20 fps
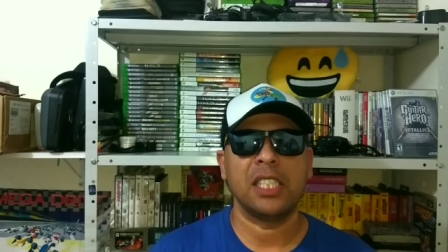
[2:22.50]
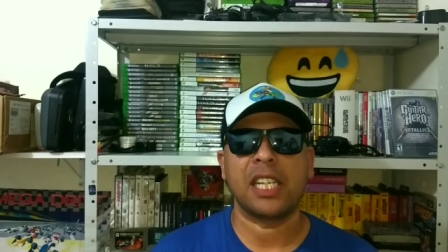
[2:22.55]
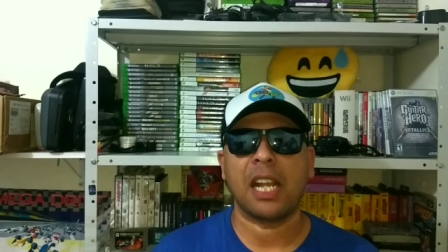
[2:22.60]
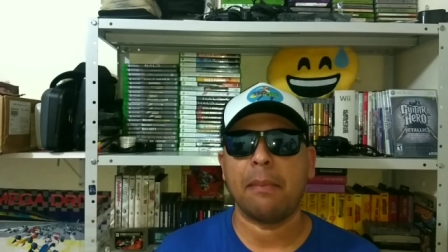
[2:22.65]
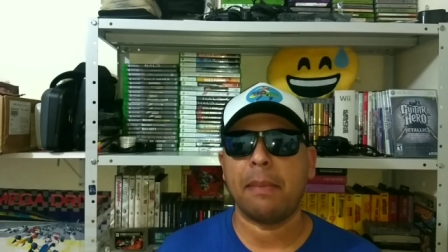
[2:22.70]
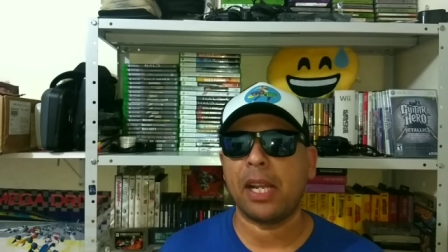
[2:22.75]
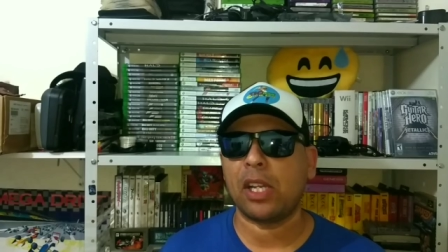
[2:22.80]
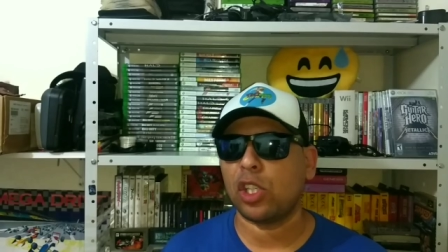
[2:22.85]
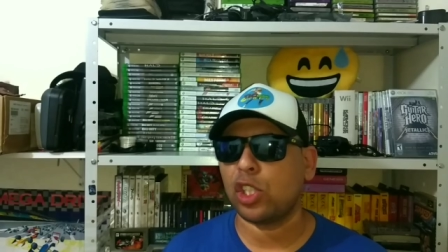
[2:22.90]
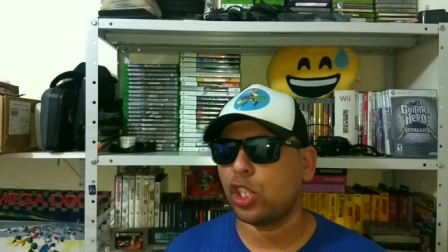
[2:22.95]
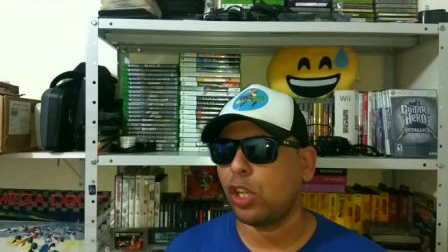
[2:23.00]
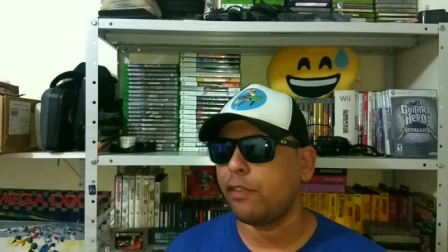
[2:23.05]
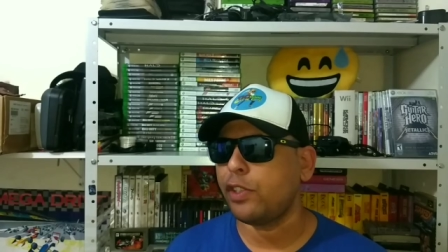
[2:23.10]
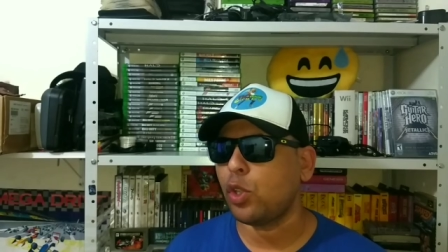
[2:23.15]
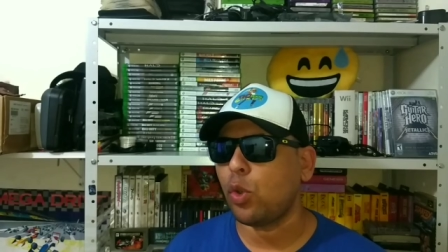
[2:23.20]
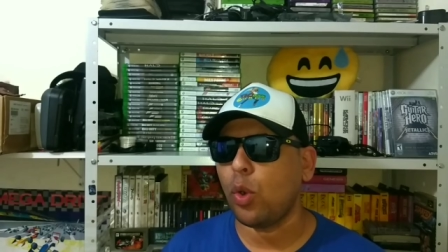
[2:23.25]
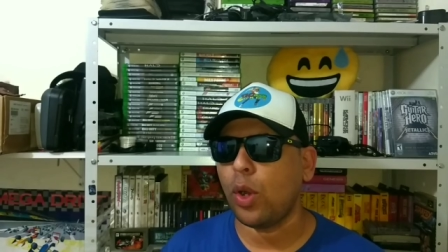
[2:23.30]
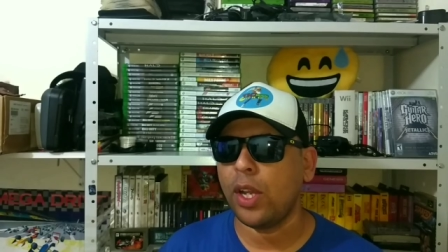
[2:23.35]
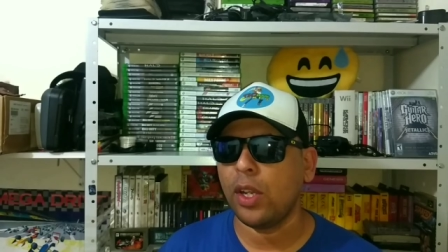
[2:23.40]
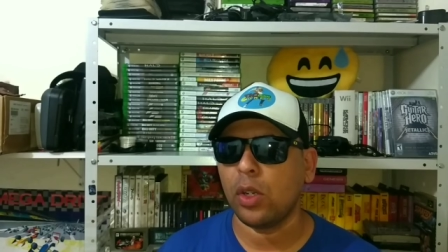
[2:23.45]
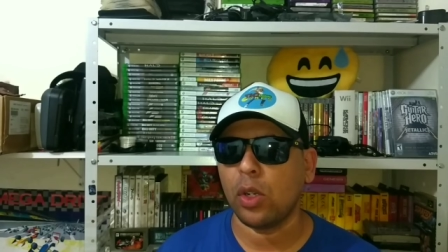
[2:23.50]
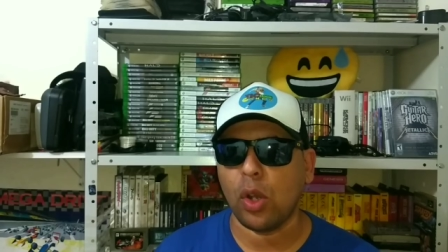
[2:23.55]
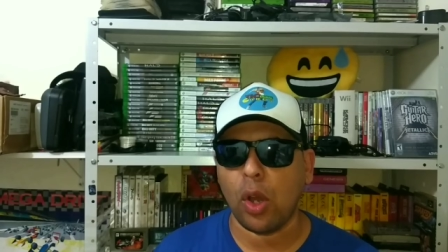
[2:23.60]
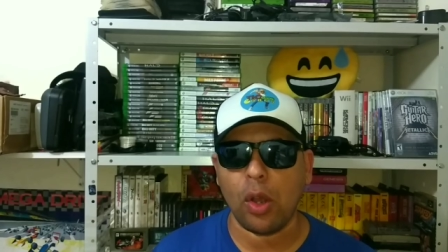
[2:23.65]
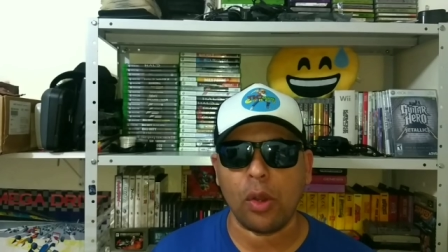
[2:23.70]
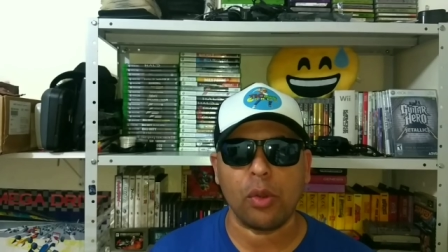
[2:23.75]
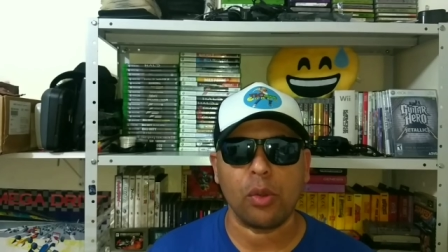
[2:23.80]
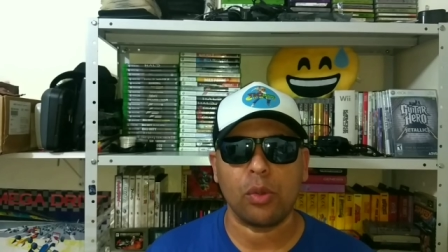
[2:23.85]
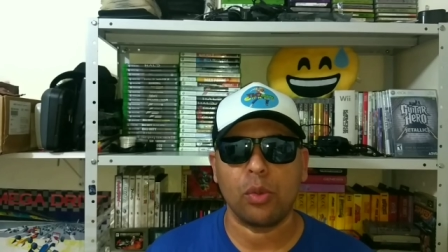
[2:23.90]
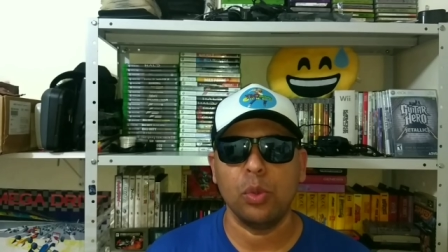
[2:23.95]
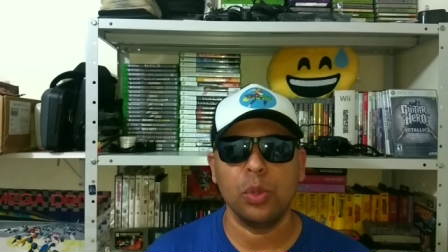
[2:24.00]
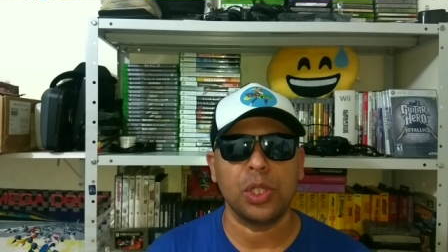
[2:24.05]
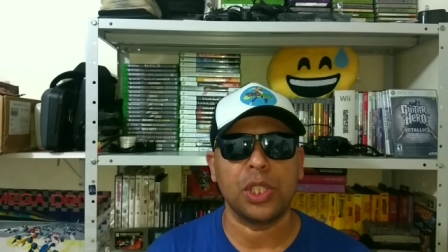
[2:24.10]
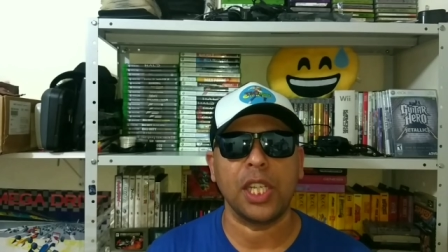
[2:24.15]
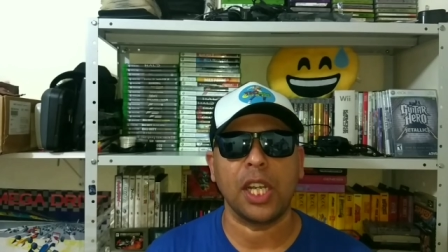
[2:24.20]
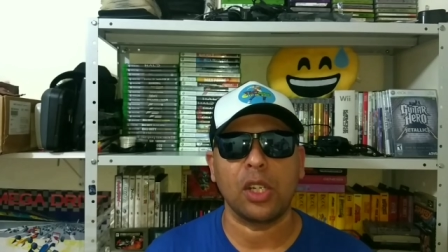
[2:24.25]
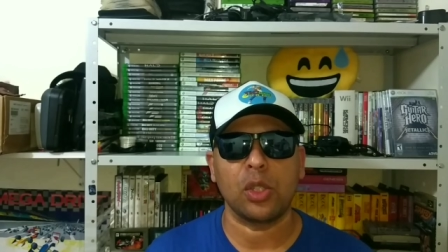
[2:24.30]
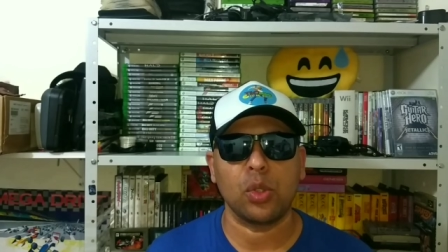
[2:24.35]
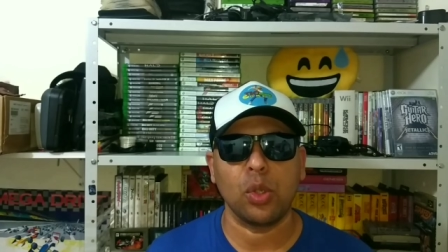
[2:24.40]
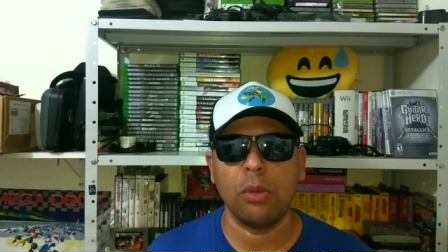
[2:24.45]
Tanto que a Microsoft correu logo,
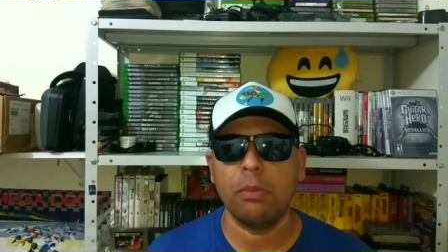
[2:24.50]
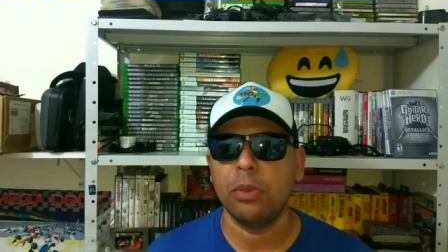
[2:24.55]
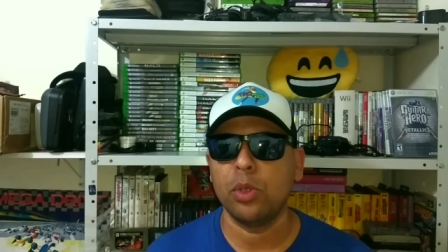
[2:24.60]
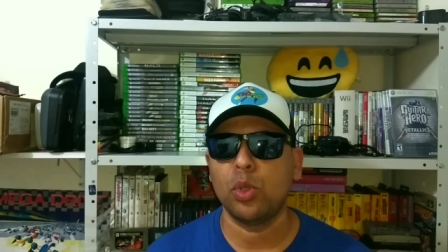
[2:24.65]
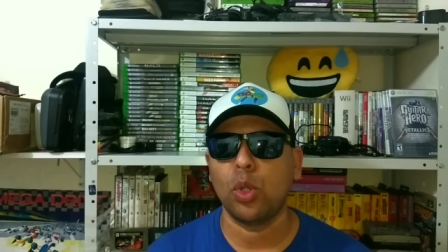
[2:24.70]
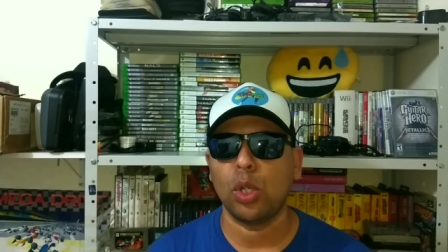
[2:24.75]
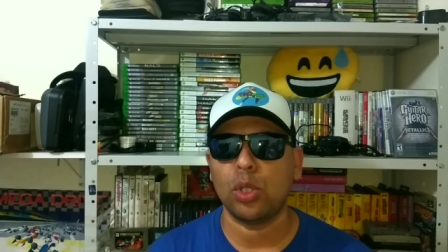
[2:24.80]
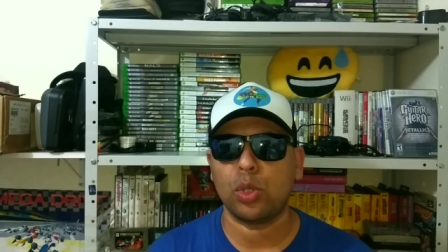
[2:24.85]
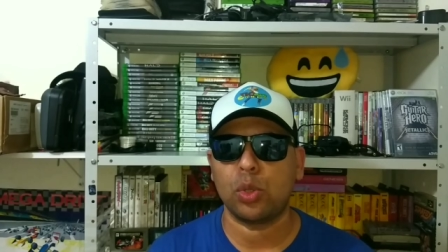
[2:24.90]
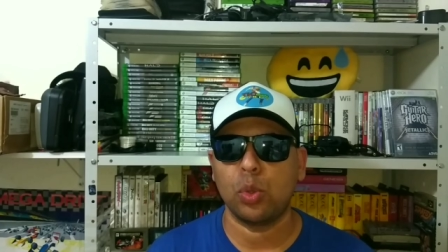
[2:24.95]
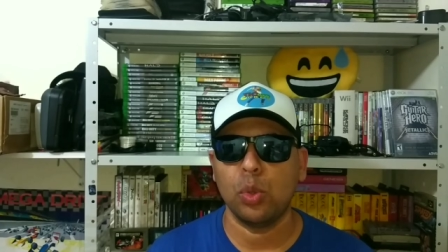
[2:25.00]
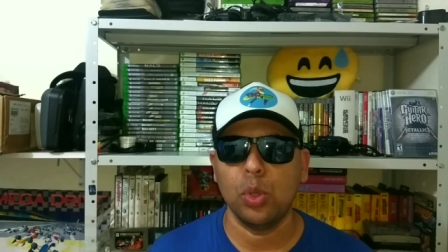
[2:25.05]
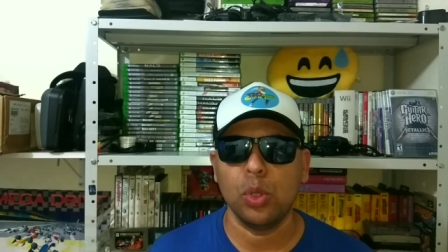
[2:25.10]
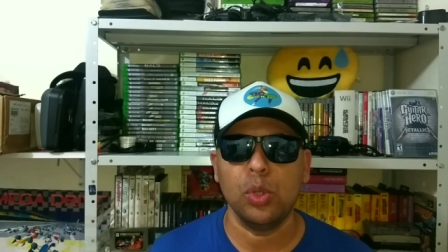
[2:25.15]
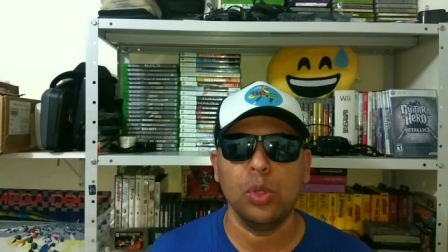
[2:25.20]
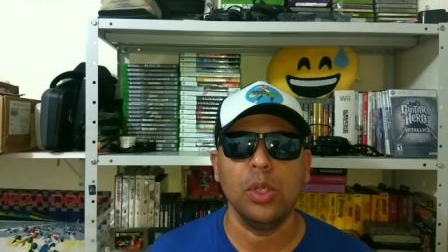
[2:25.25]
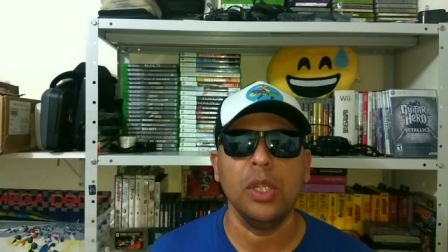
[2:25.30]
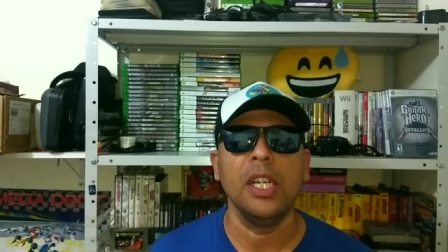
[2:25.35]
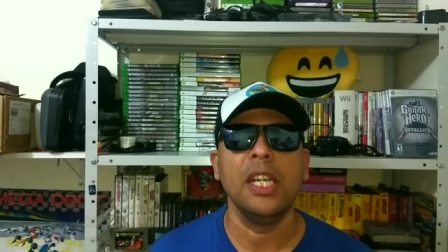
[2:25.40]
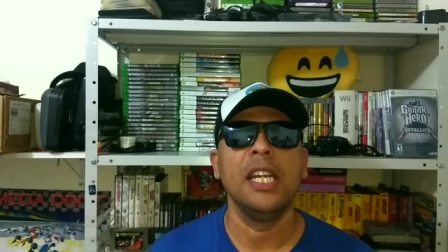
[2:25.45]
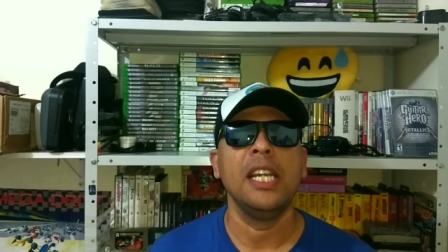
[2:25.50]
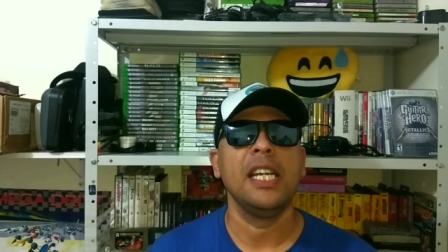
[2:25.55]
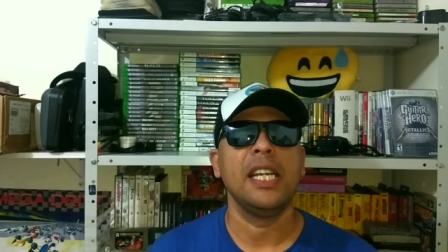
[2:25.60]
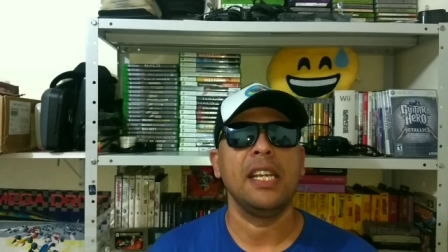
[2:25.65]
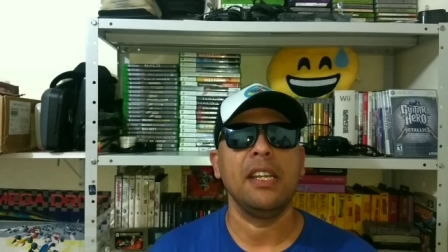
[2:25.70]
consertou, mudou tudo